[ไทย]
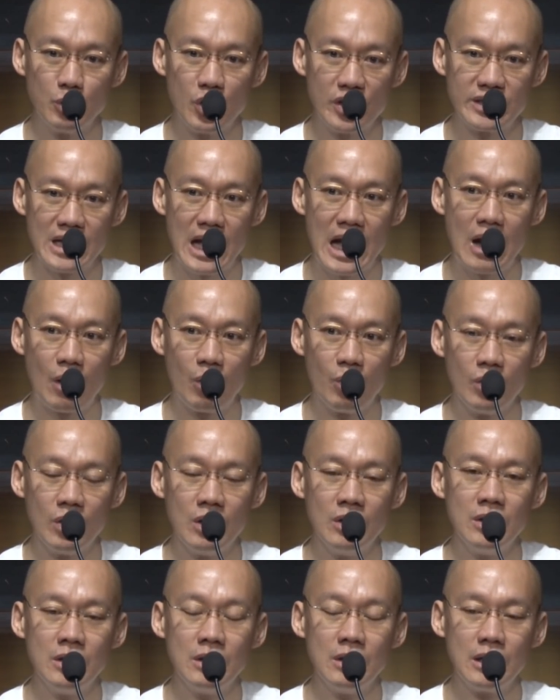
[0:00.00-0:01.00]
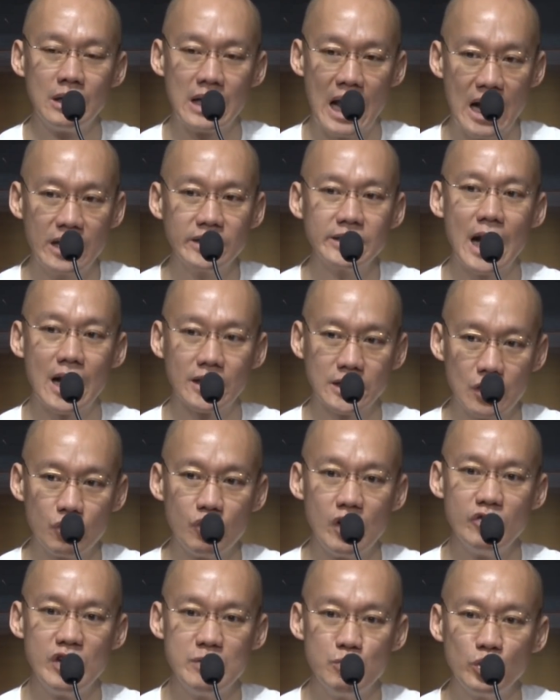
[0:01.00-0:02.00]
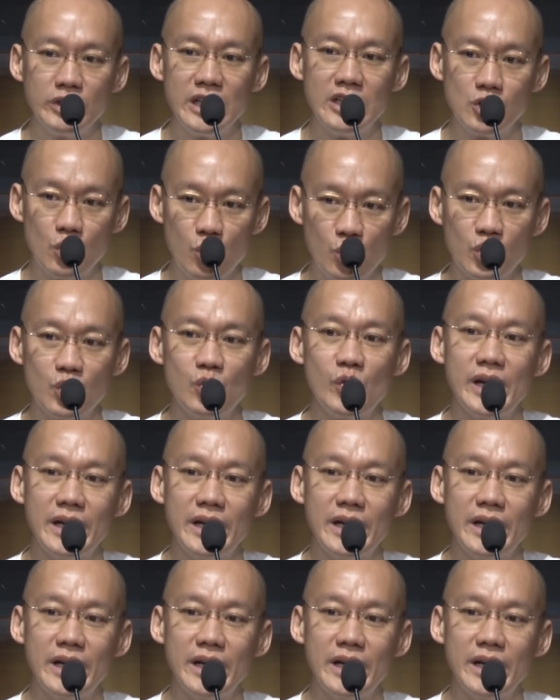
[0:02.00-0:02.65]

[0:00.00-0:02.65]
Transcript: สัมพุทธเจ้าหลังจากเสวยวิมุติสุข